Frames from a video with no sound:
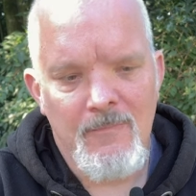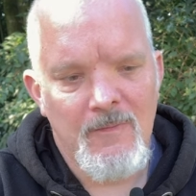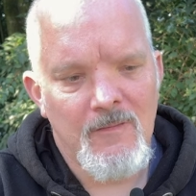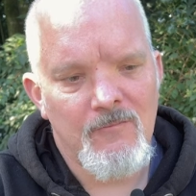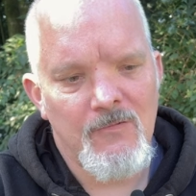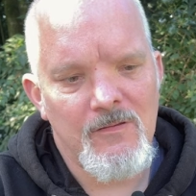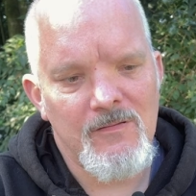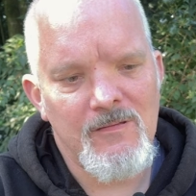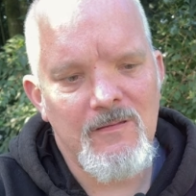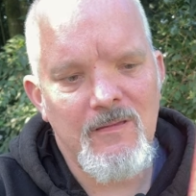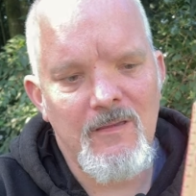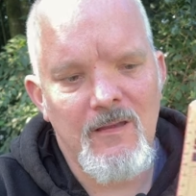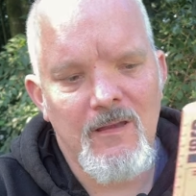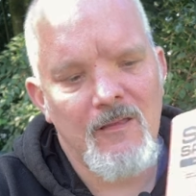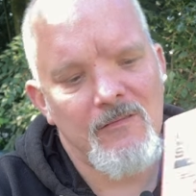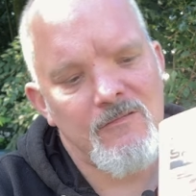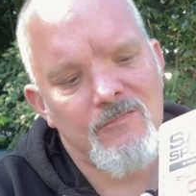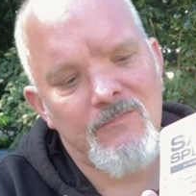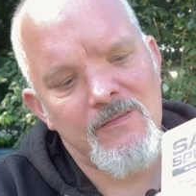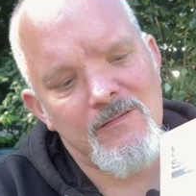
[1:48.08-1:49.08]
Was ich hier
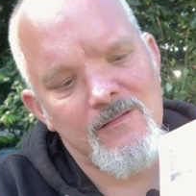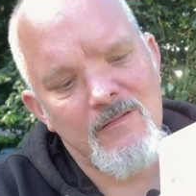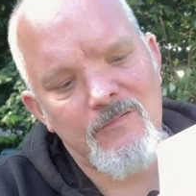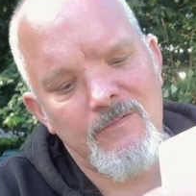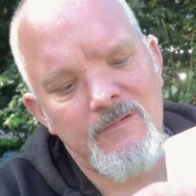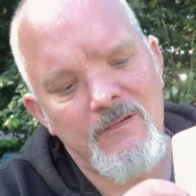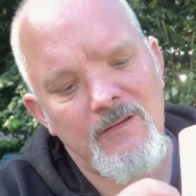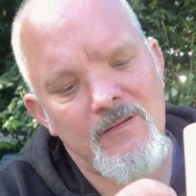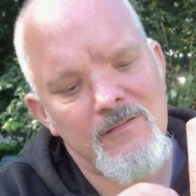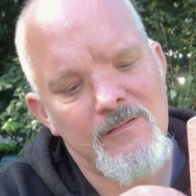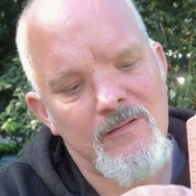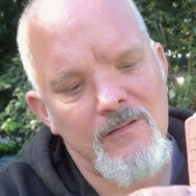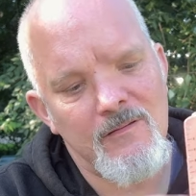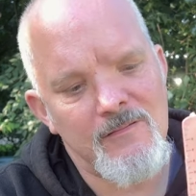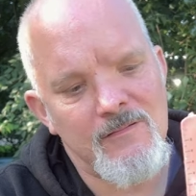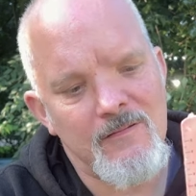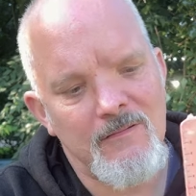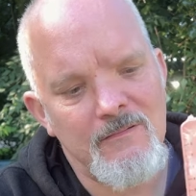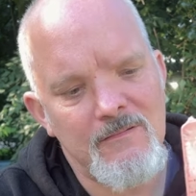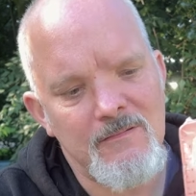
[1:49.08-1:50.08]
ganz witzig finde,
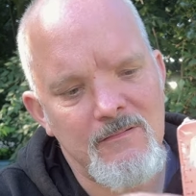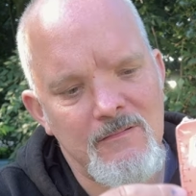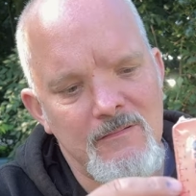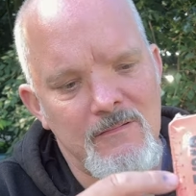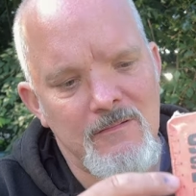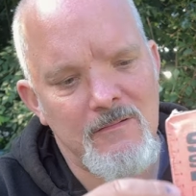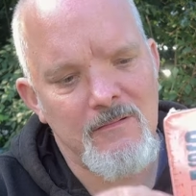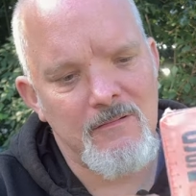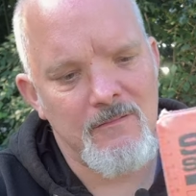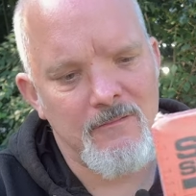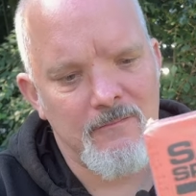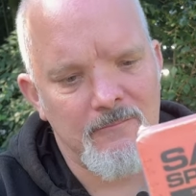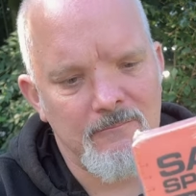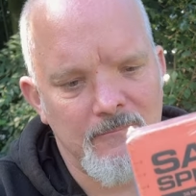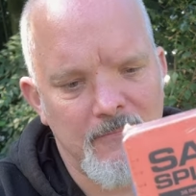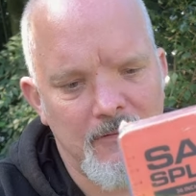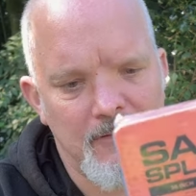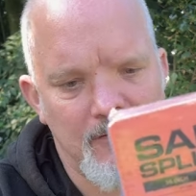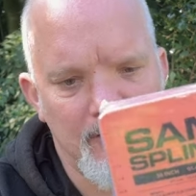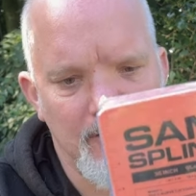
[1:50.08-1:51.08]
sind die, äh,
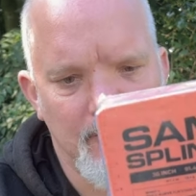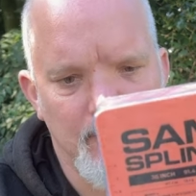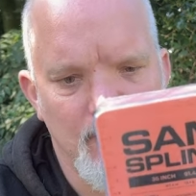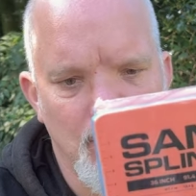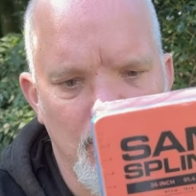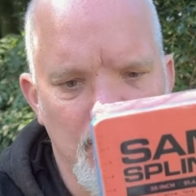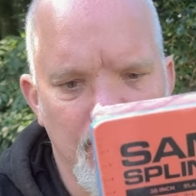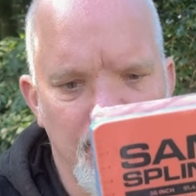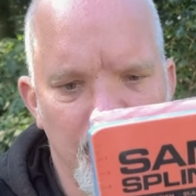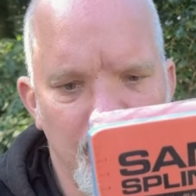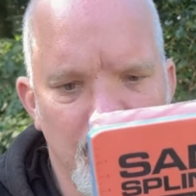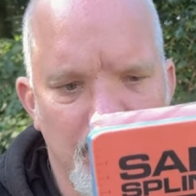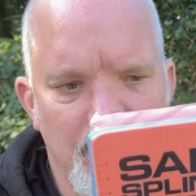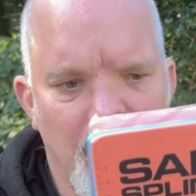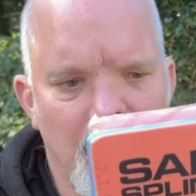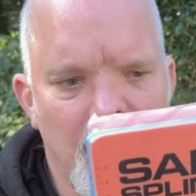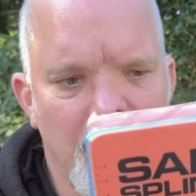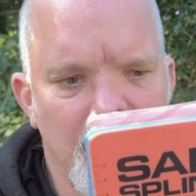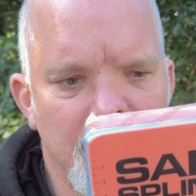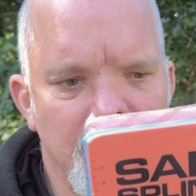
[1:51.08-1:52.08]
ist im Grunde wie so eine
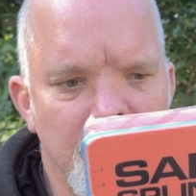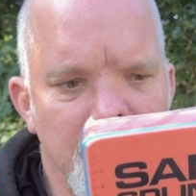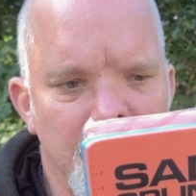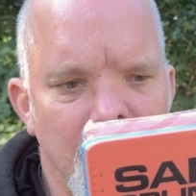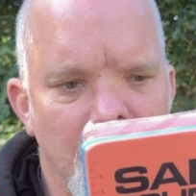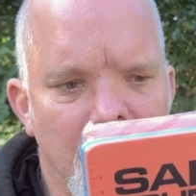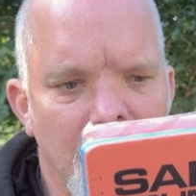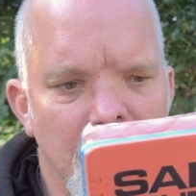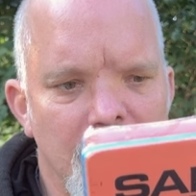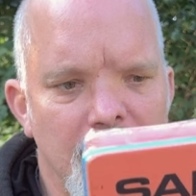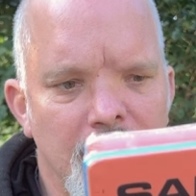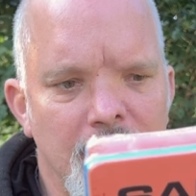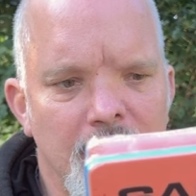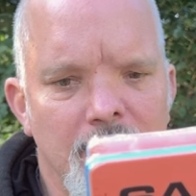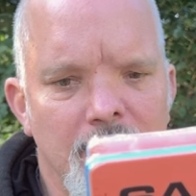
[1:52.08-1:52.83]
Art Lineal.